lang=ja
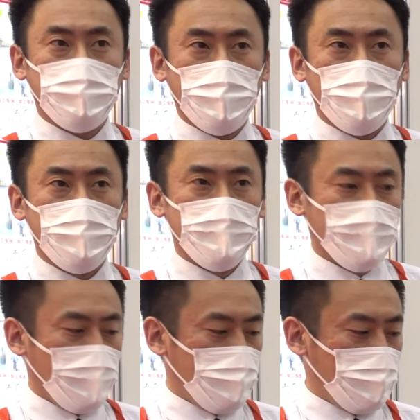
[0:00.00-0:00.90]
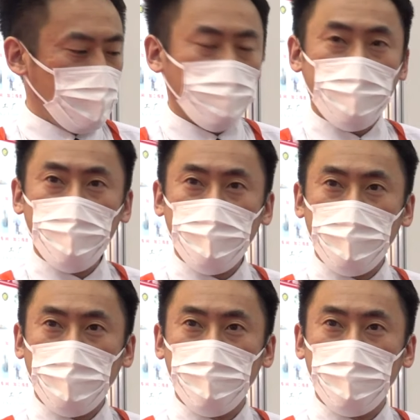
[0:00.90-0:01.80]
て、えー、骨ま
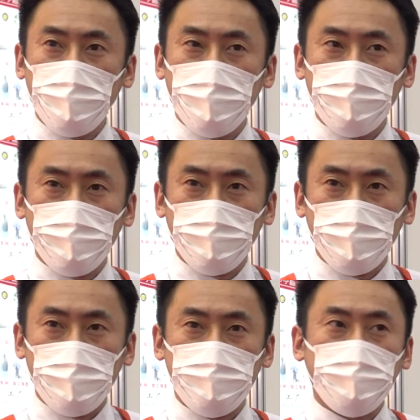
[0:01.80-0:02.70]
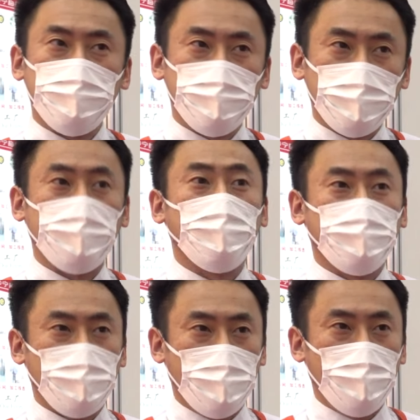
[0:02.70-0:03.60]
で食べられるようにじっくり煮
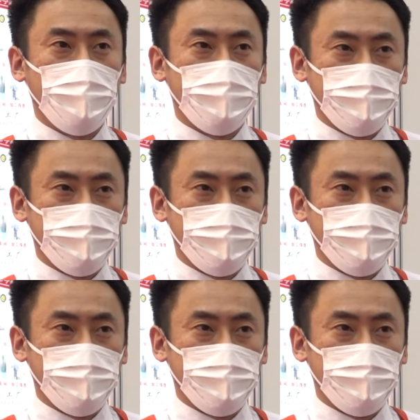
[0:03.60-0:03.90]
込んで